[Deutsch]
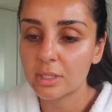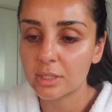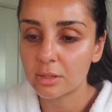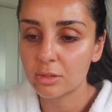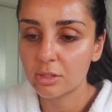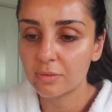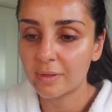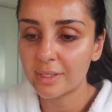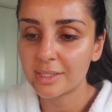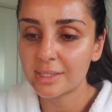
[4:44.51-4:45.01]
Also
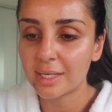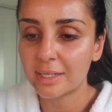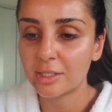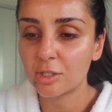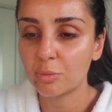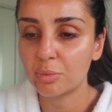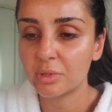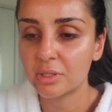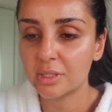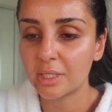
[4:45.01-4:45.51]
ich weiß gar nicht,
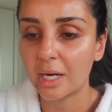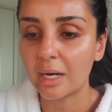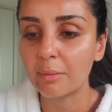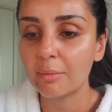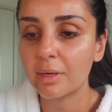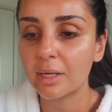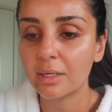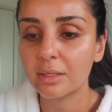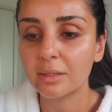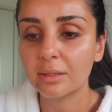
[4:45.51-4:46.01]
ob ich die
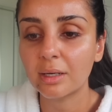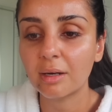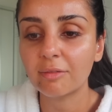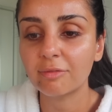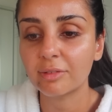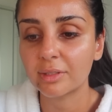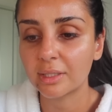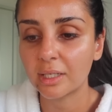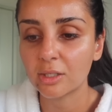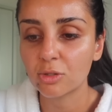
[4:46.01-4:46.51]
einblenden darf.
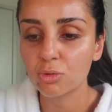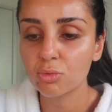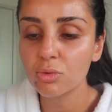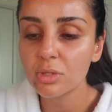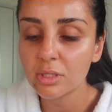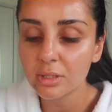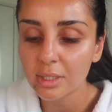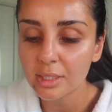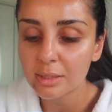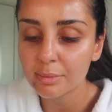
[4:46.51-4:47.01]
Wenn ja, tue
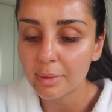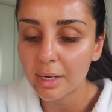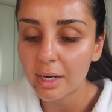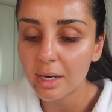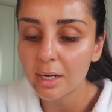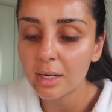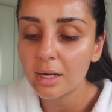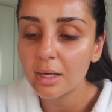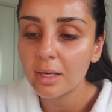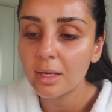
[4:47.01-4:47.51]
ich das
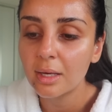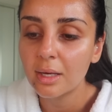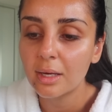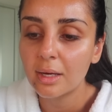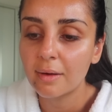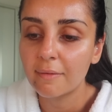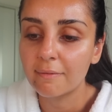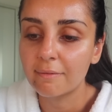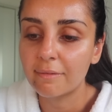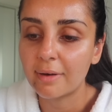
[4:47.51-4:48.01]
mal,
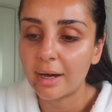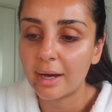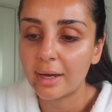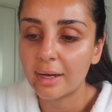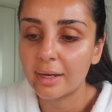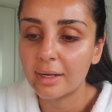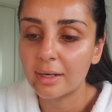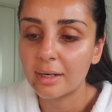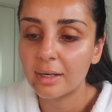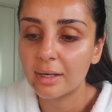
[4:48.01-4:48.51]

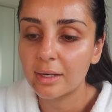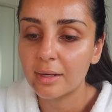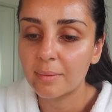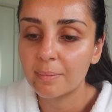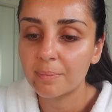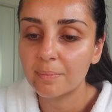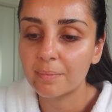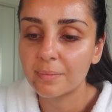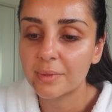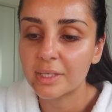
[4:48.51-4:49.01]
weil
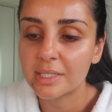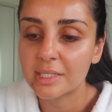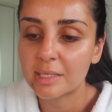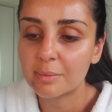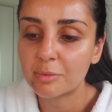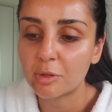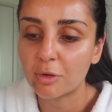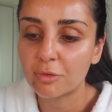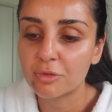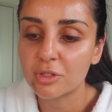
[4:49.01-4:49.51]
ähm, es
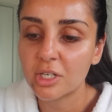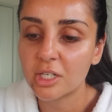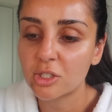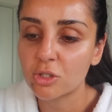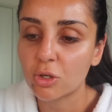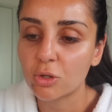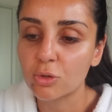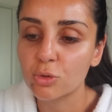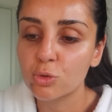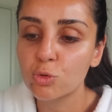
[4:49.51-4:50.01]
gibt auf
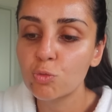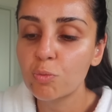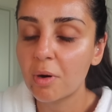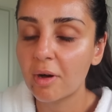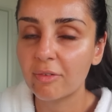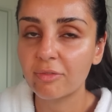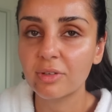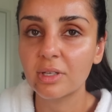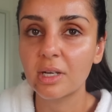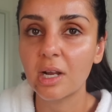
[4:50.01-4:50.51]
TikTok
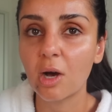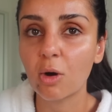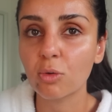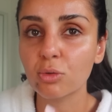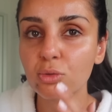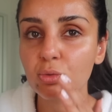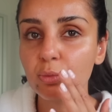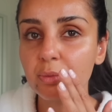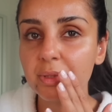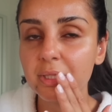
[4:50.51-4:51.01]
super viele auch
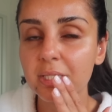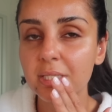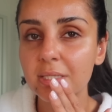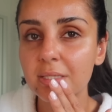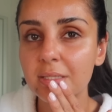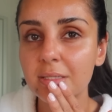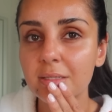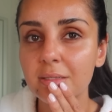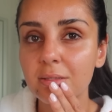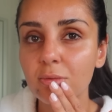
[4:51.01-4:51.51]
so mit,
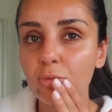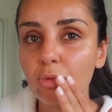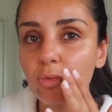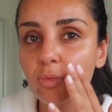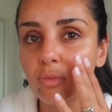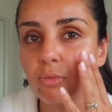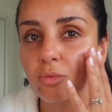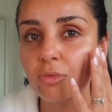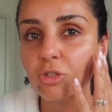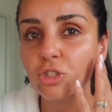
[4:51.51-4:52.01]
die so
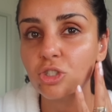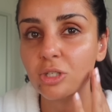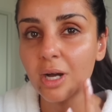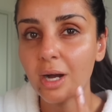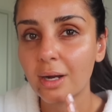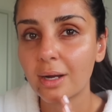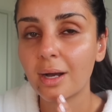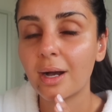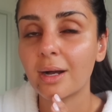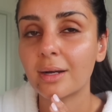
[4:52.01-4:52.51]

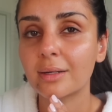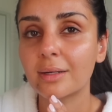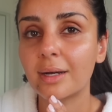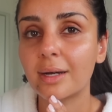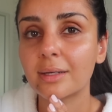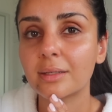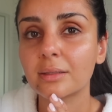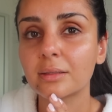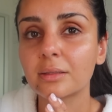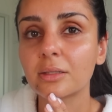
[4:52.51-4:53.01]
starke Akne
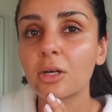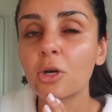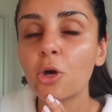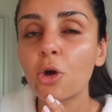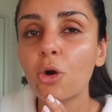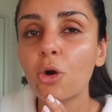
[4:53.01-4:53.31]
hatten.